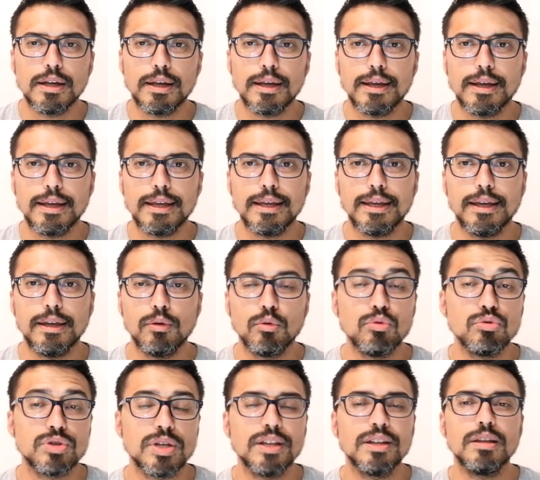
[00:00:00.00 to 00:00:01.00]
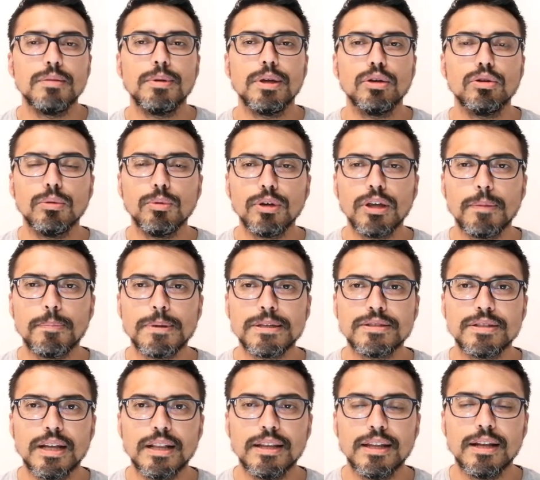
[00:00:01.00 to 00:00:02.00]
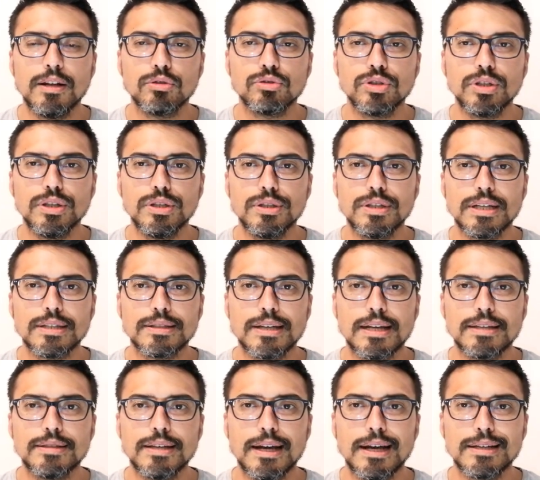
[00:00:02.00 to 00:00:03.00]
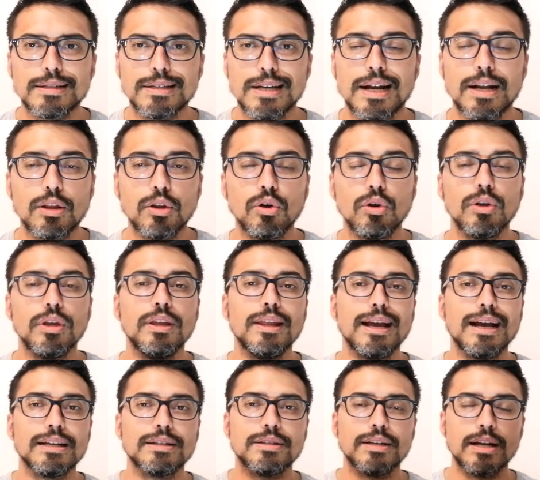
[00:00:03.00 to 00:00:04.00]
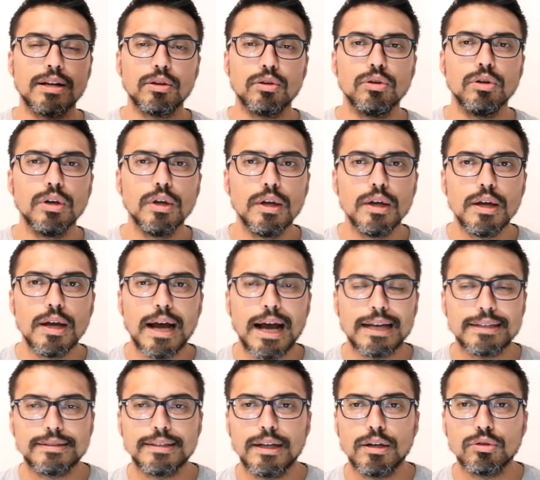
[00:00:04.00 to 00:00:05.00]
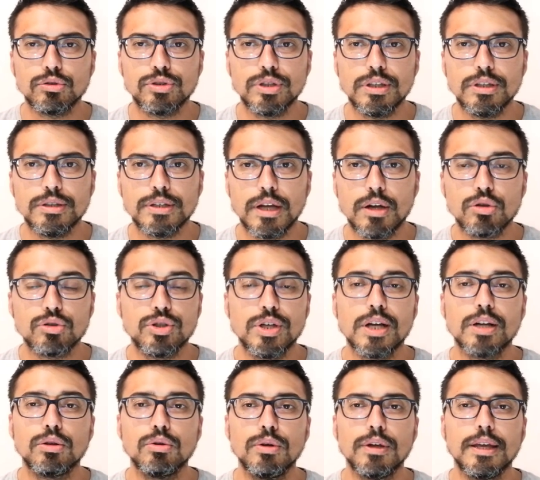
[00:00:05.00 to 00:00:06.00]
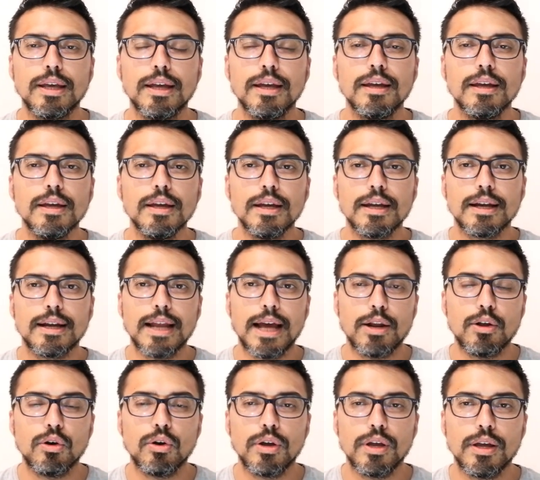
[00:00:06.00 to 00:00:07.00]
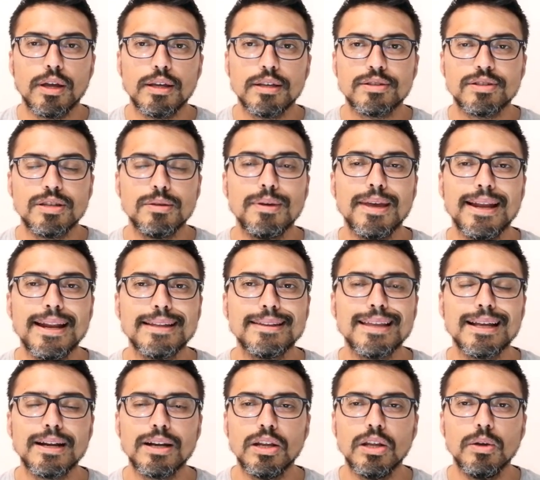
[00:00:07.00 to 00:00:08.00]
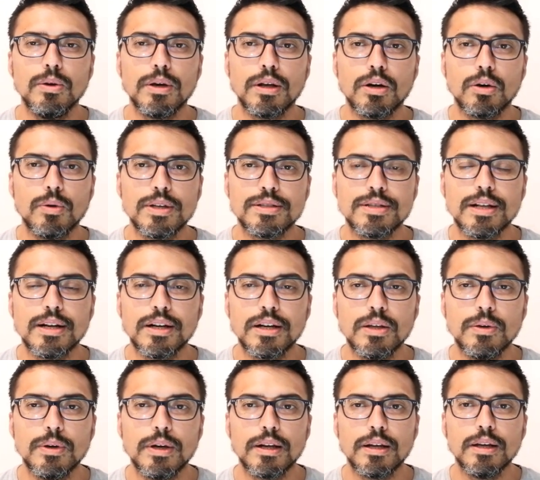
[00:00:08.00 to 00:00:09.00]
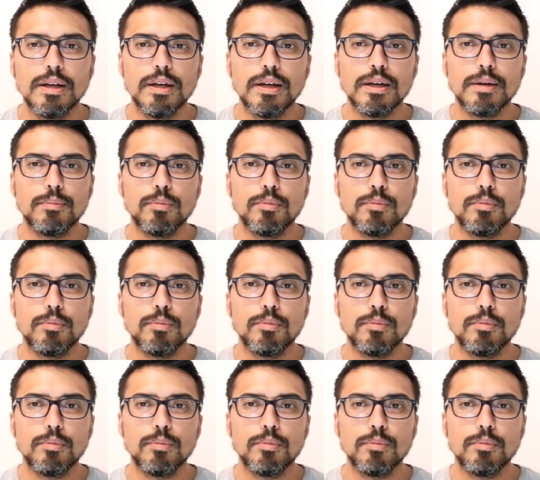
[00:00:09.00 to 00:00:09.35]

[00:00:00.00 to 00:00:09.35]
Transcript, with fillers: Eh, y un sentimiento muy especial de los hinchas hacia Gallardo y de Gallardo hacia los hinchas. Lo cierto es que, claro, si bien este River no es el River